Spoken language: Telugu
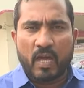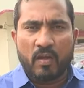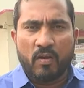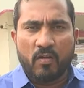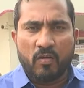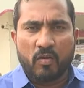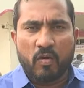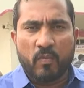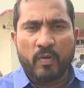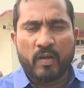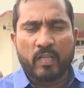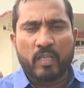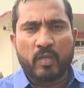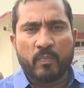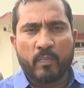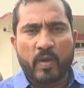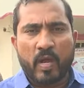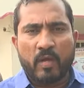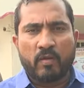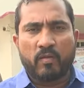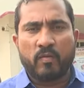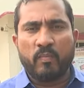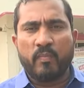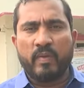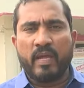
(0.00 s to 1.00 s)
అరుణ్ కుమార్తో
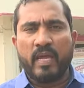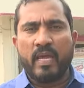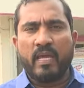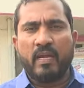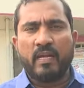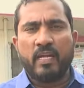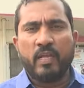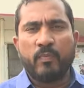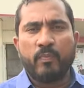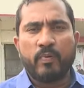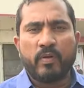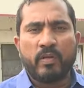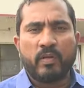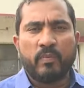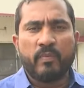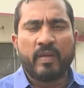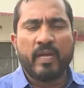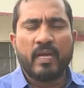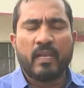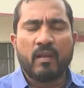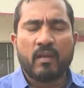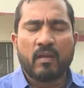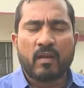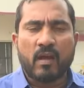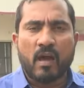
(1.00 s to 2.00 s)
పాటు మేయర్ డిప్యూటీ
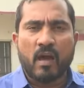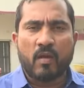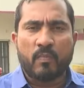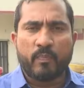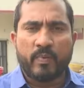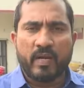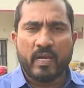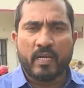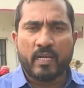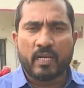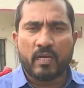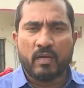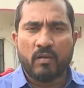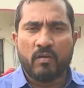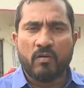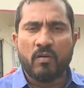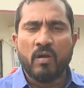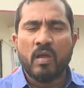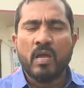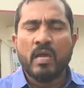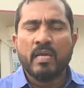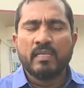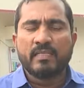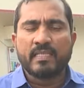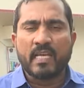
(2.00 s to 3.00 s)
మేయర్లు కార్పొరేటర్లు
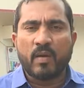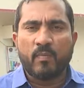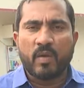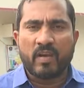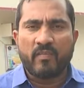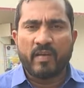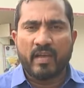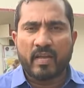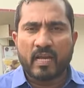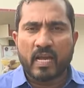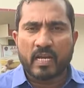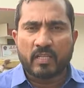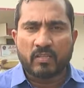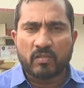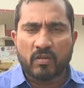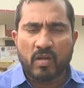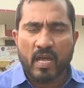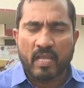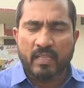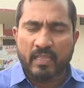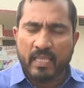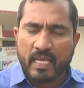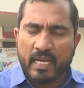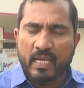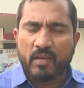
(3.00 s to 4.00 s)
సమన్వయకర్తలు
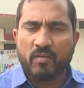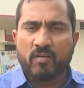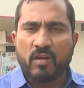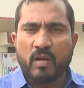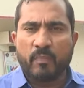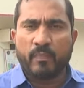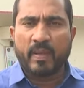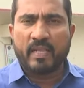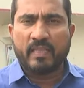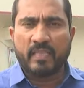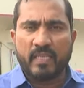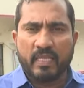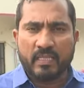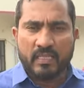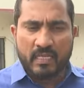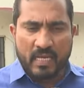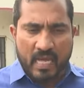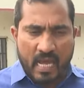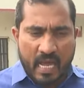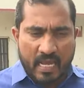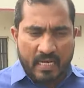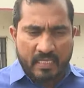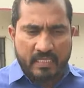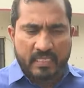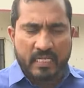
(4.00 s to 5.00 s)
అందరినీ కూడా పెద్ద ఎత్తున
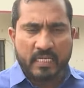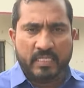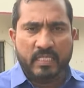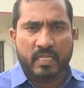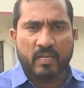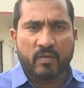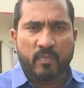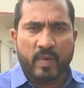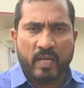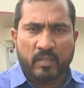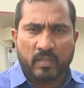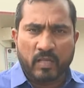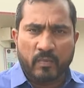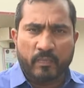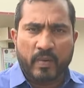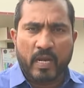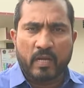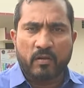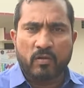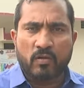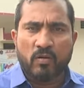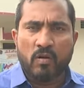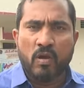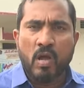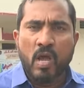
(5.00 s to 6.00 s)
అరెస్ట్ చేశారు మనతో
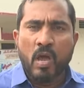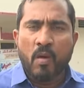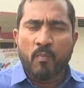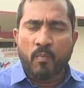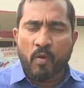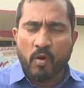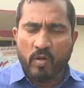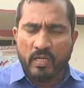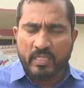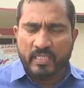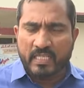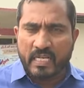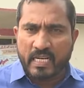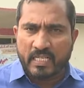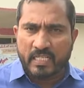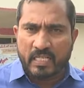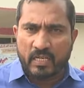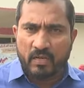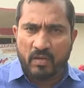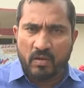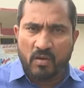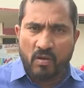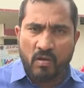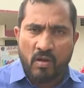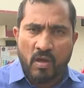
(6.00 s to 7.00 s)
పాటు పోలీస్
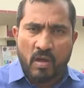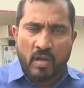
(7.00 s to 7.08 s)
స్టేషన్లో